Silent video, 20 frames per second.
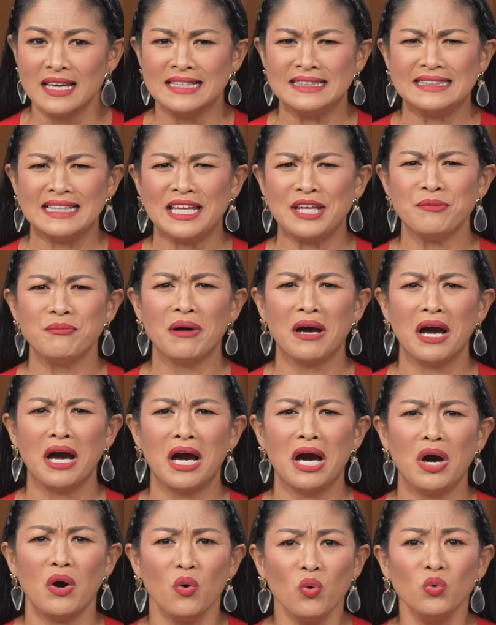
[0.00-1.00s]
Sila yung mga
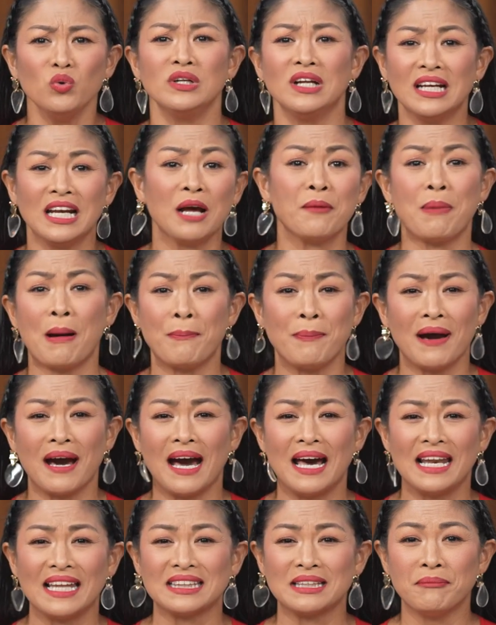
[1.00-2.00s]
unang
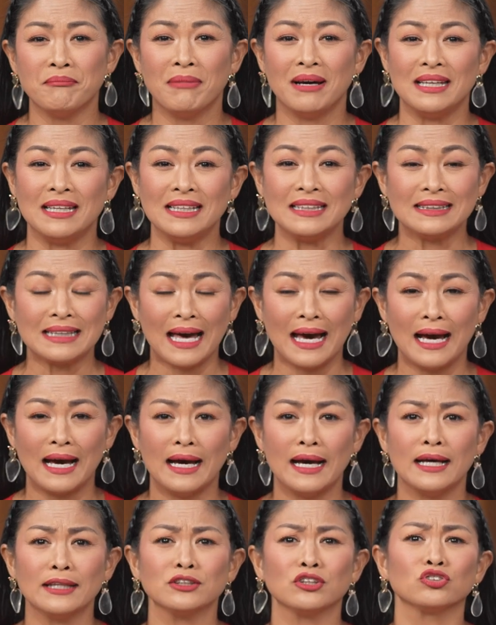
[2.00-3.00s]
nagpapakalat ng balita,
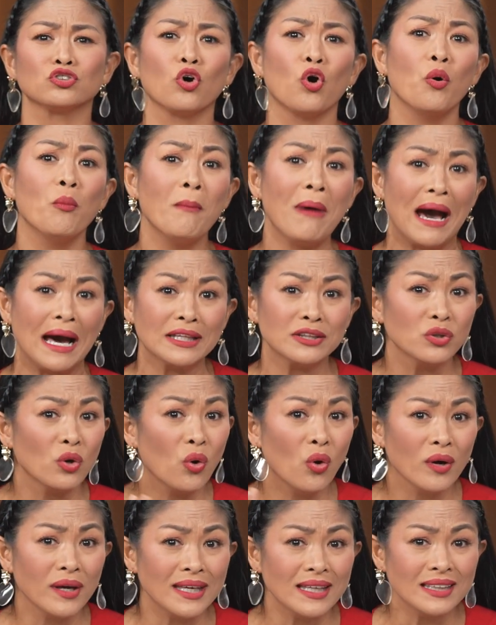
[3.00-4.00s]
totoo man
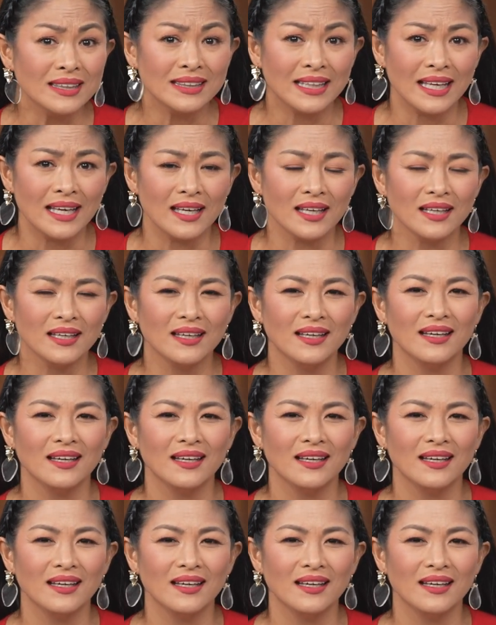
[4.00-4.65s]
o hindi